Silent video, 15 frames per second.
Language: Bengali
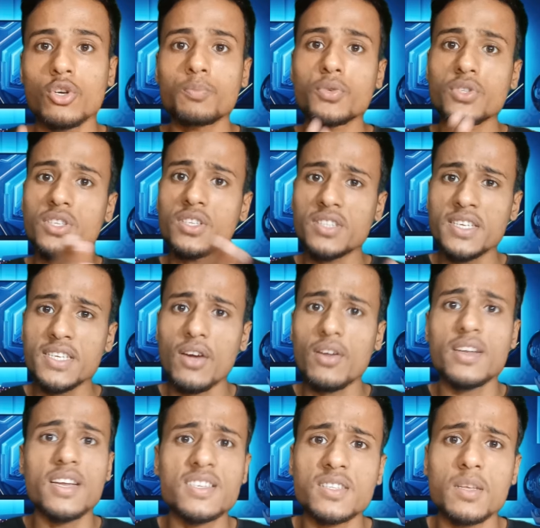যখন প্রতিদিন তিনটা
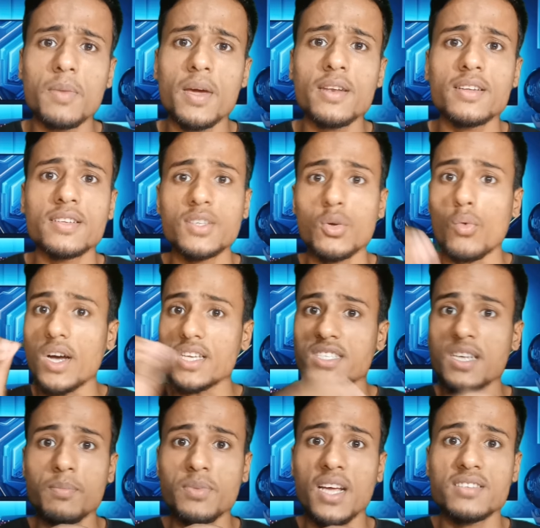করে রিলস দেবেন যে
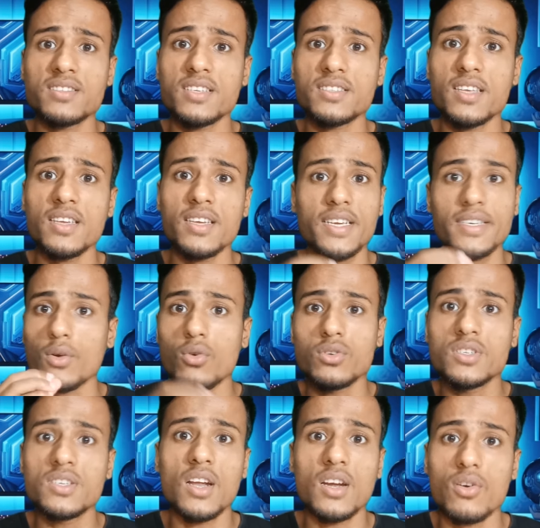ওয়াচ টাইমটা আসতেছে এটা
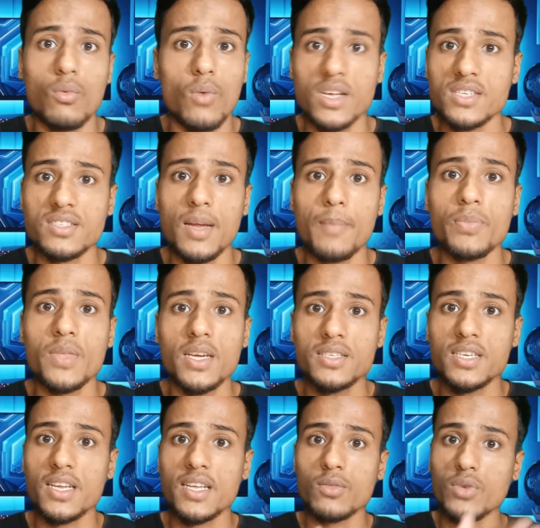অরিজিনাল ওয়াচ টাইম
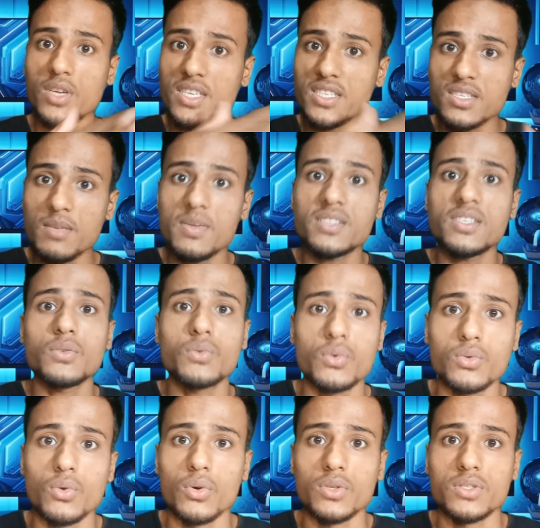সেটা কিন্তু ইনস্টিমেটসে
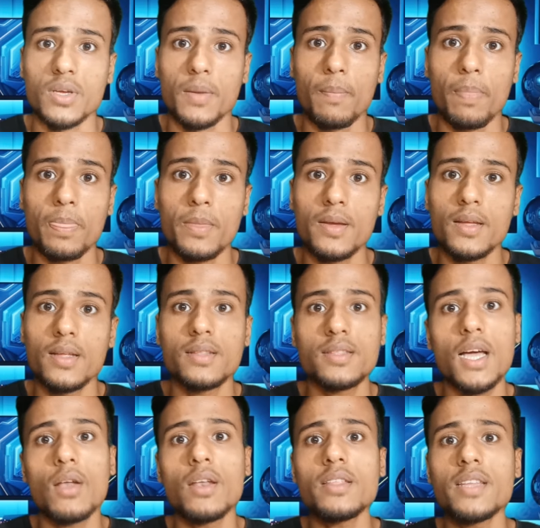যুক্ত হচ্ছে
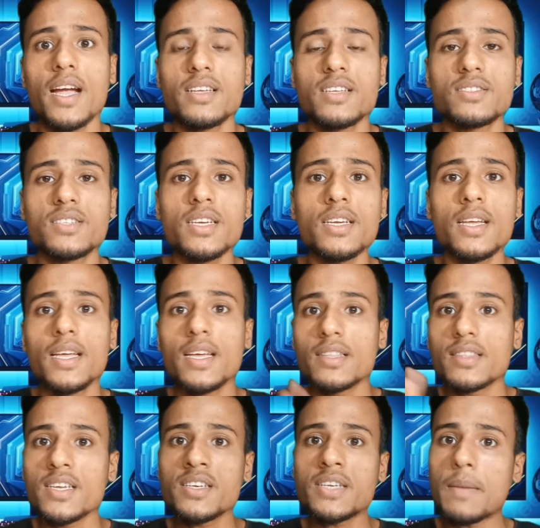তাহলে দেখা যাচ্ছে
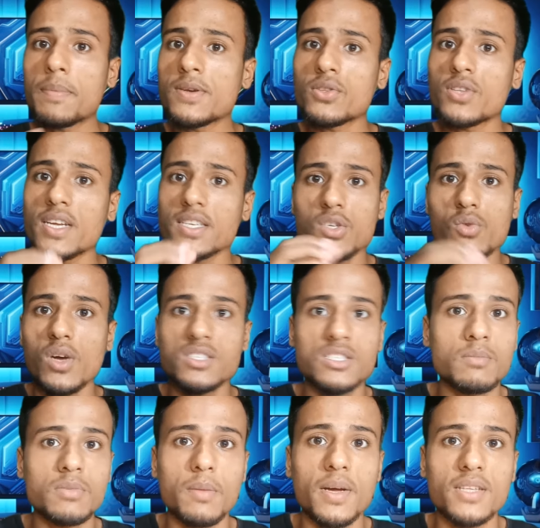তিনটা ভিডিও থেকে যে
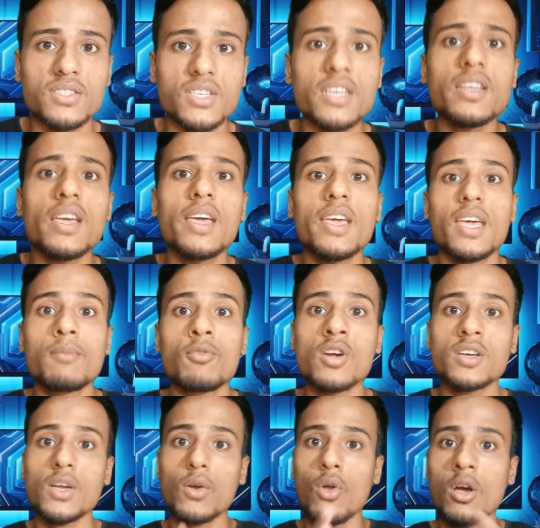ওয়াচ টাইমটা পাচ্ছেন
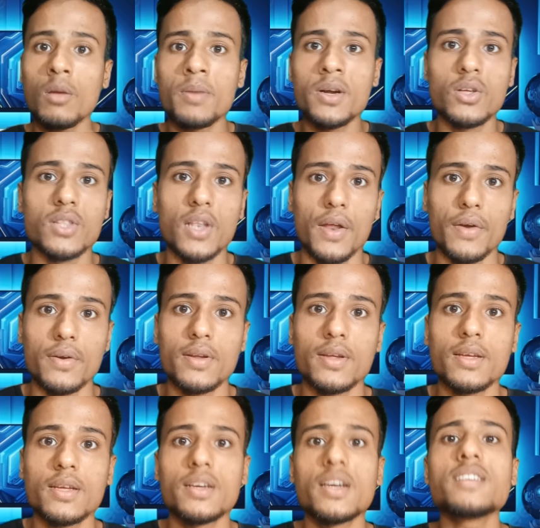এবং একটা লং ভিডিও দিলেন
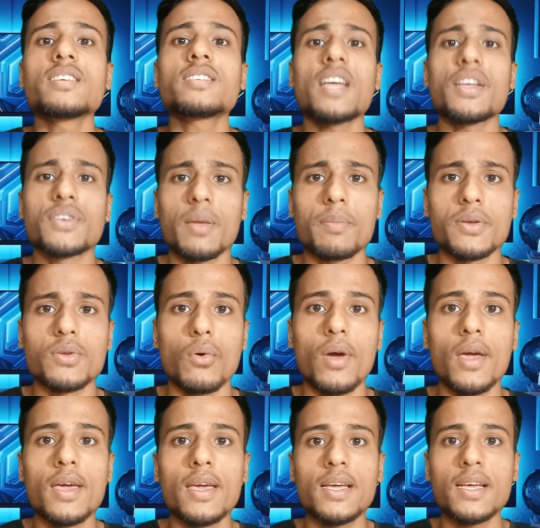এই যে চারটা ভিডিও